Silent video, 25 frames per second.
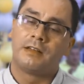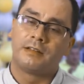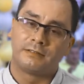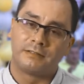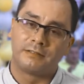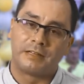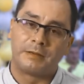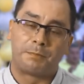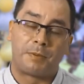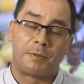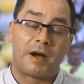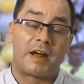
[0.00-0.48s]

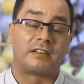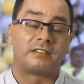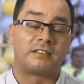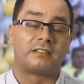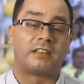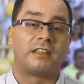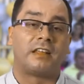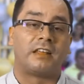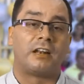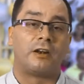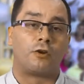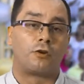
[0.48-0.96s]
de
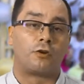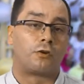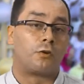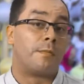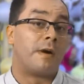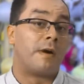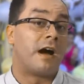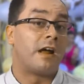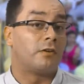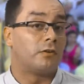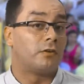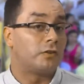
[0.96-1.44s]
parte de los
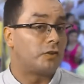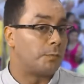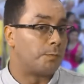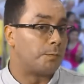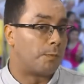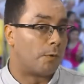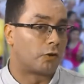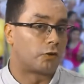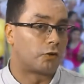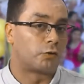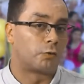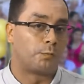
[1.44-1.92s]
romanos y
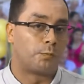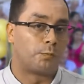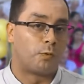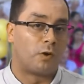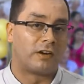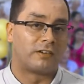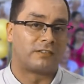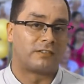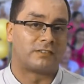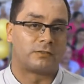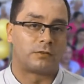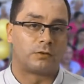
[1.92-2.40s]
por
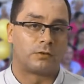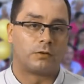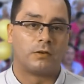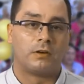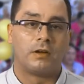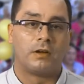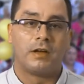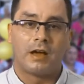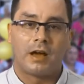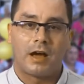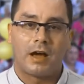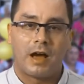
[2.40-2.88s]
supuesto
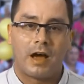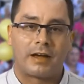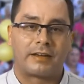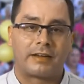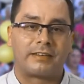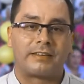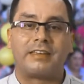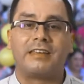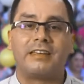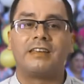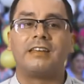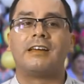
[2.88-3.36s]

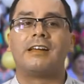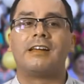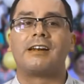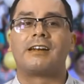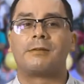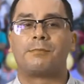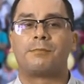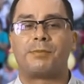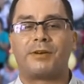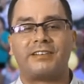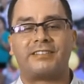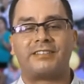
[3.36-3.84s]
aquí el
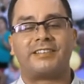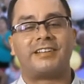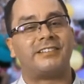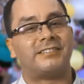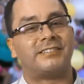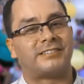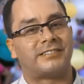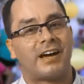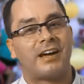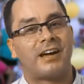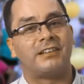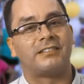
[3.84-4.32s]

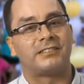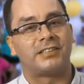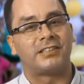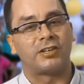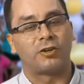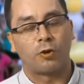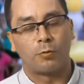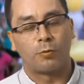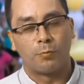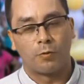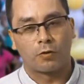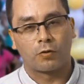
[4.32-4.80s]
representante
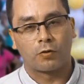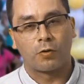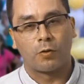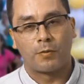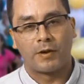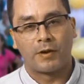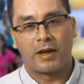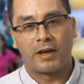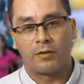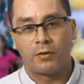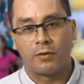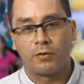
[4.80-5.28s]
como
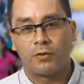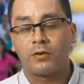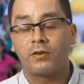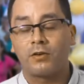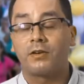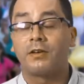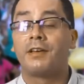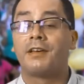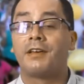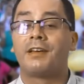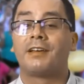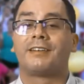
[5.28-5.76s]
cobrador,
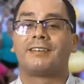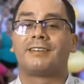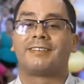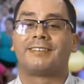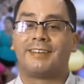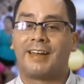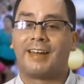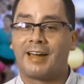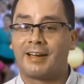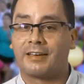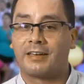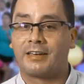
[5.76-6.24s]

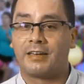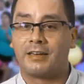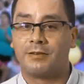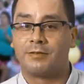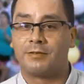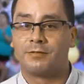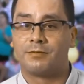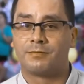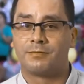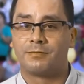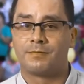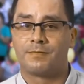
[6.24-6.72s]

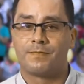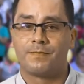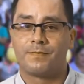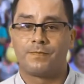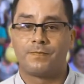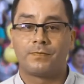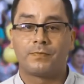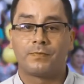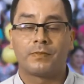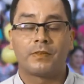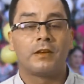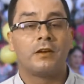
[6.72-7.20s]
saqueo.
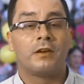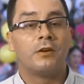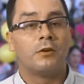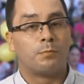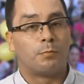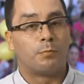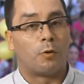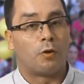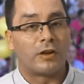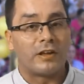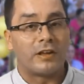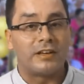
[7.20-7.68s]

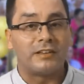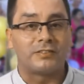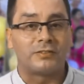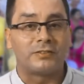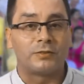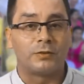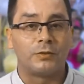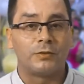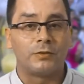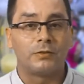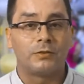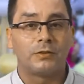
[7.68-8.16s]
Por
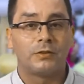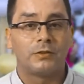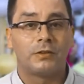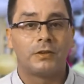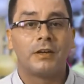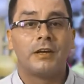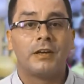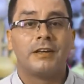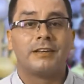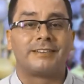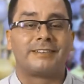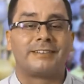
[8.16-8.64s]
eso,
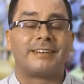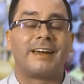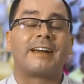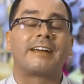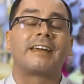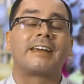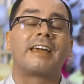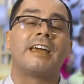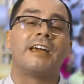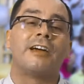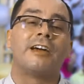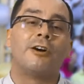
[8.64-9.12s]

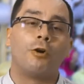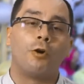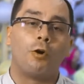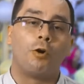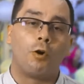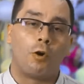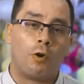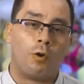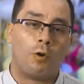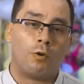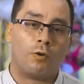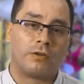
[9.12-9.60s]
saqueo
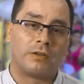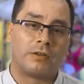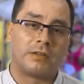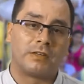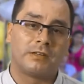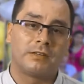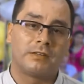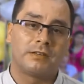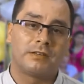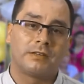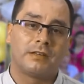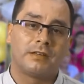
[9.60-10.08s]

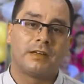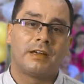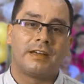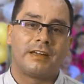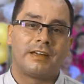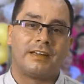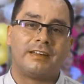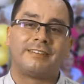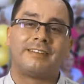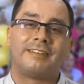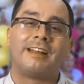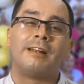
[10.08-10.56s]
hoy
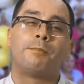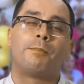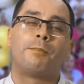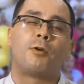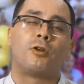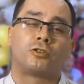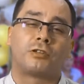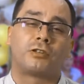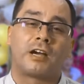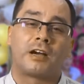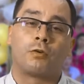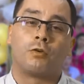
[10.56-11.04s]
es el
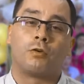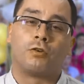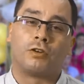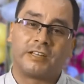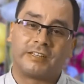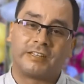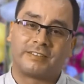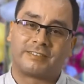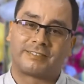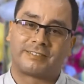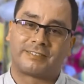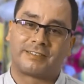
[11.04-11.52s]

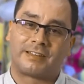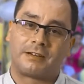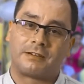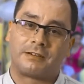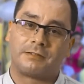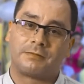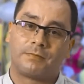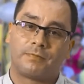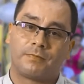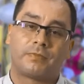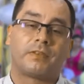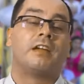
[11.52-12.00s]

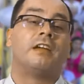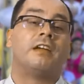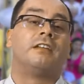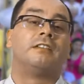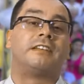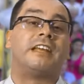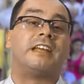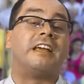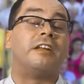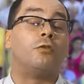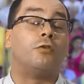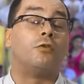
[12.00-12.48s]
protagonista,
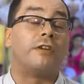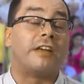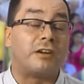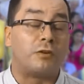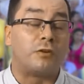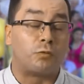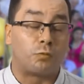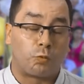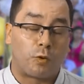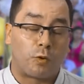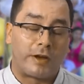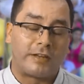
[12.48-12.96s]
tiene un
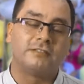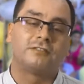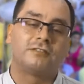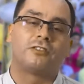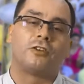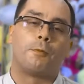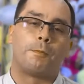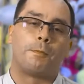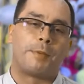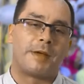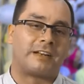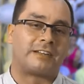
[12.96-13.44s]

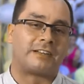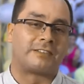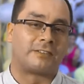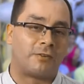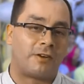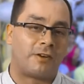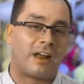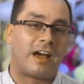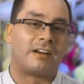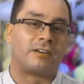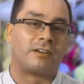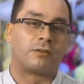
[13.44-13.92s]
encuentro
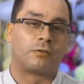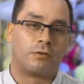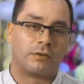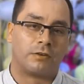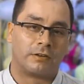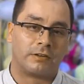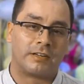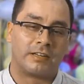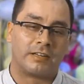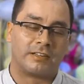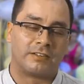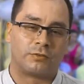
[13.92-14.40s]
personal
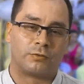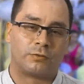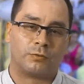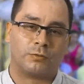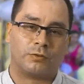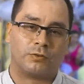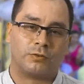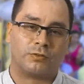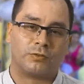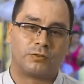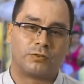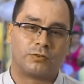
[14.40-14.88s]
con
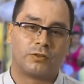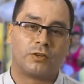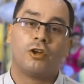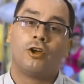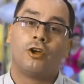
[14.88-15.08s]
Jesús.